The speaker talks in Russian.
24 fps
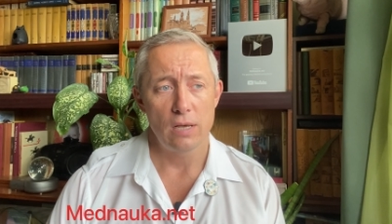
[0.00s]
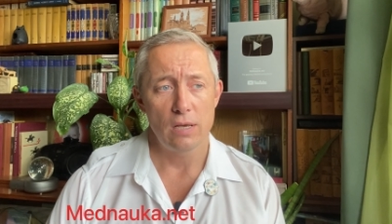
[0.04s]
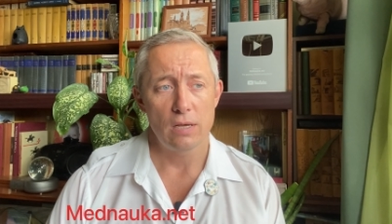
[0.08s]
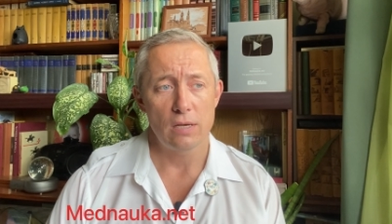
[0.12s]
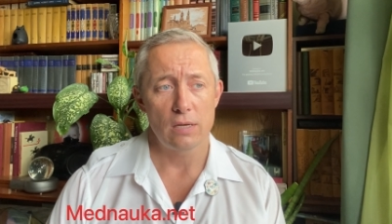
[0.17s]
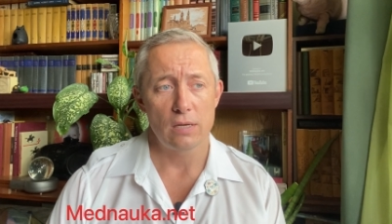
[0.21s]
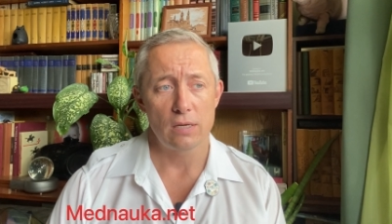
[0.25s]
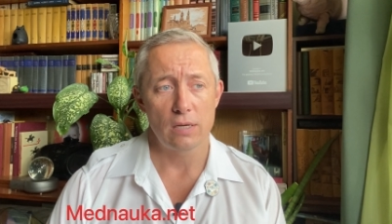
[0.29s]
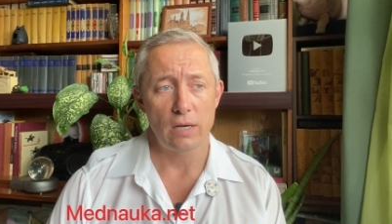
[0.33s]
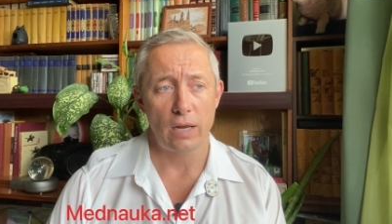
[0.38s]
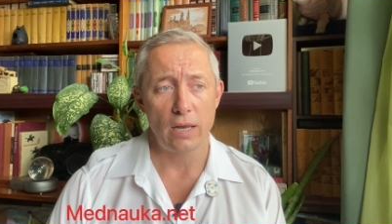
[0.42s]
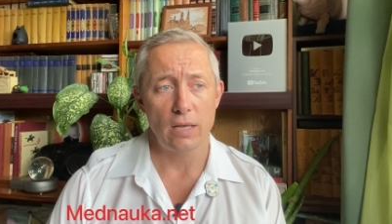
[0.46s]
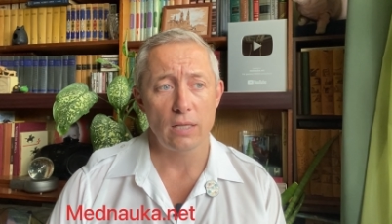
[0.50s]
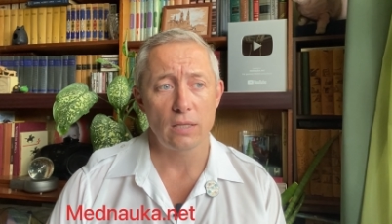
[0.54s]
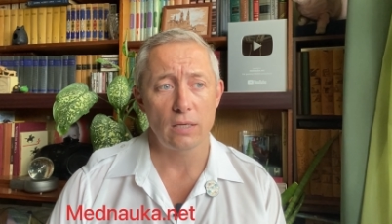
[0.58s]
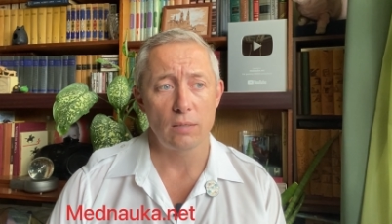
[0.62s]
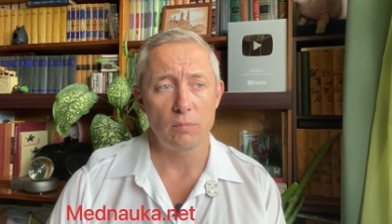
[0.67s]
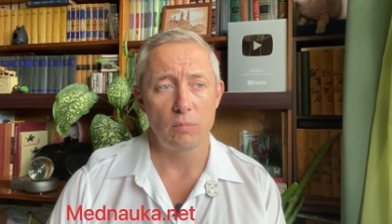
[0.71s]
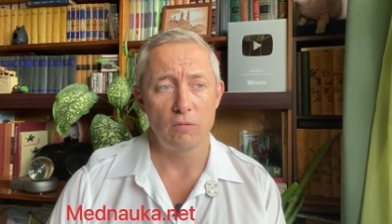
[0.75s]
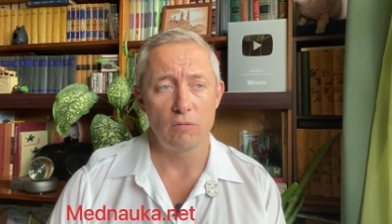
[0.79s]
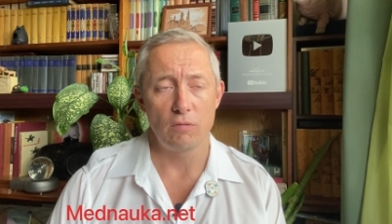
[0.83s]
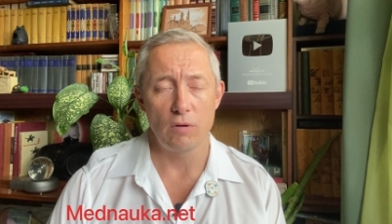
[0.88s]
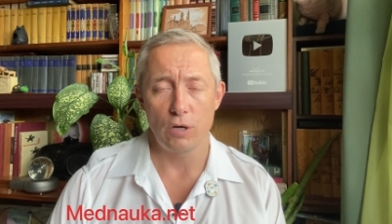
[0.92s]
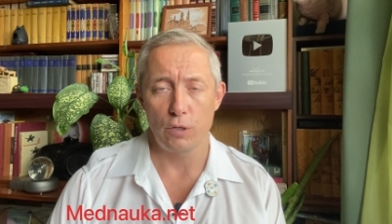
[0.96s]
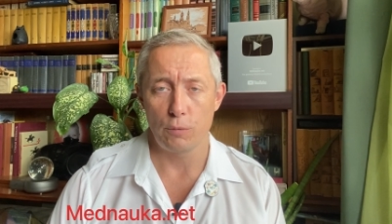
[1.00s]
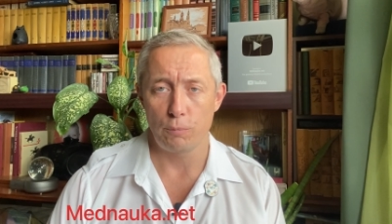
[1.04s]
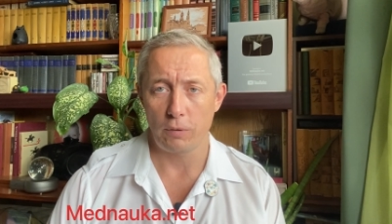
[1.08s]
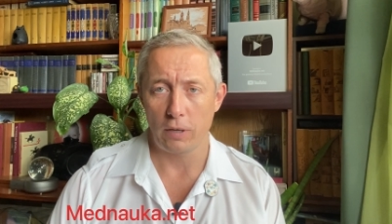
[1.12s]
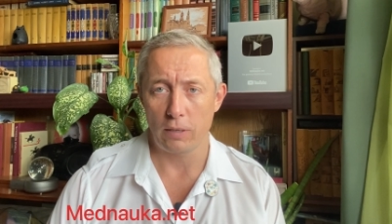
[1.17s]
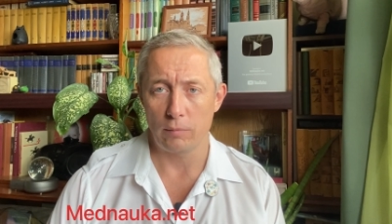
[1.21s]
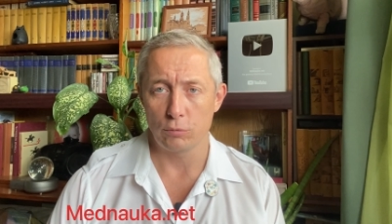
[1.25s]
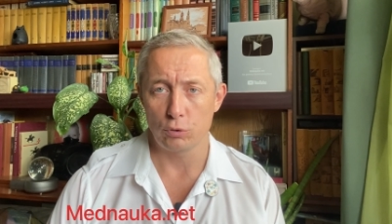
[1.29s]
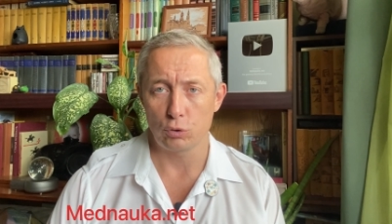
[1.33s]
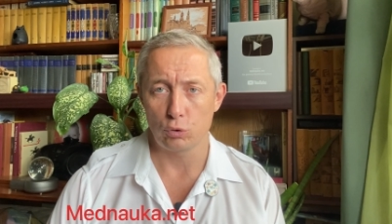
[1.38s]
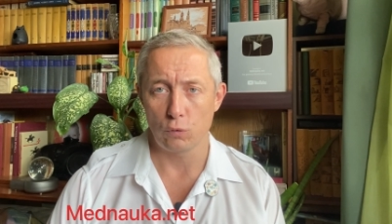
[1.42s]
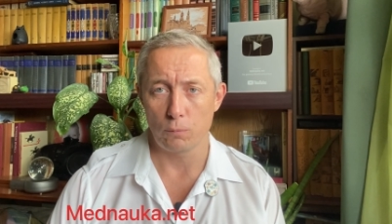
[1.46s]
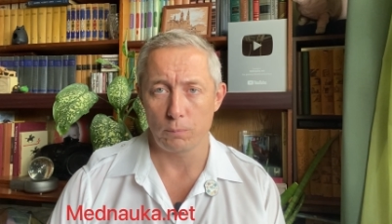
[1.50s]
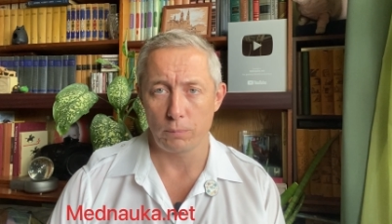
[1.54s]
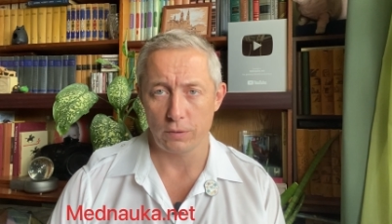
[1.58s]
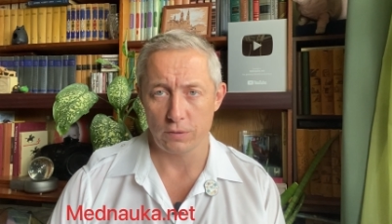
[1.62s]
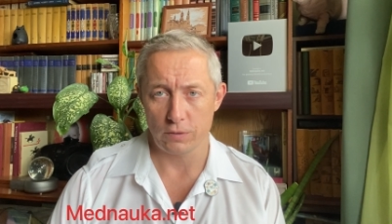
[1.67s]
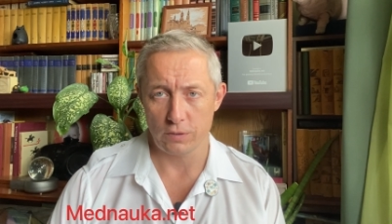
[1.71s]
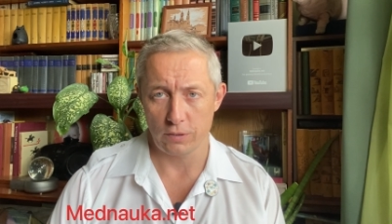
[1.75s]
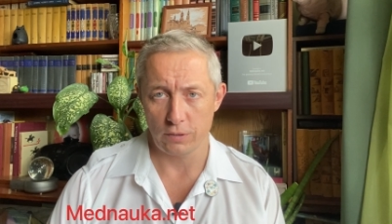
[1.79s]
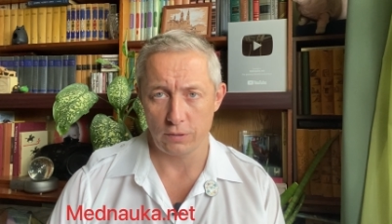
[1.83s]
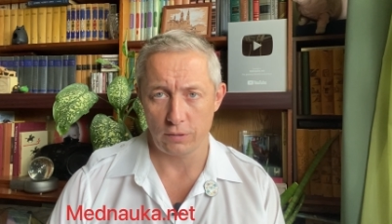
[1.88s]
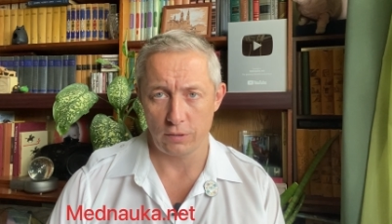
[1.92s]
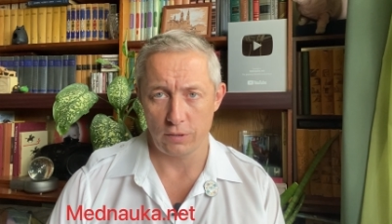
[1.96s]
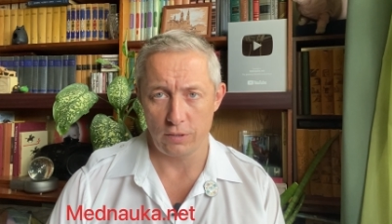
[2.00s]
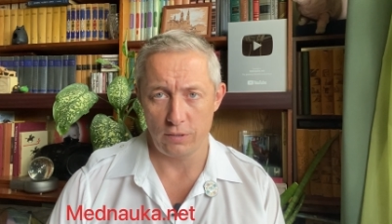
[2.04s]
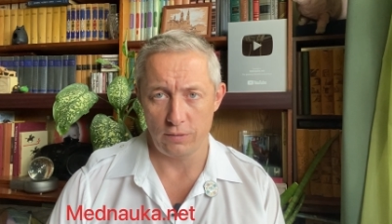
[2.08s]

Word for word: Э, редко бывают прямо стопроцентно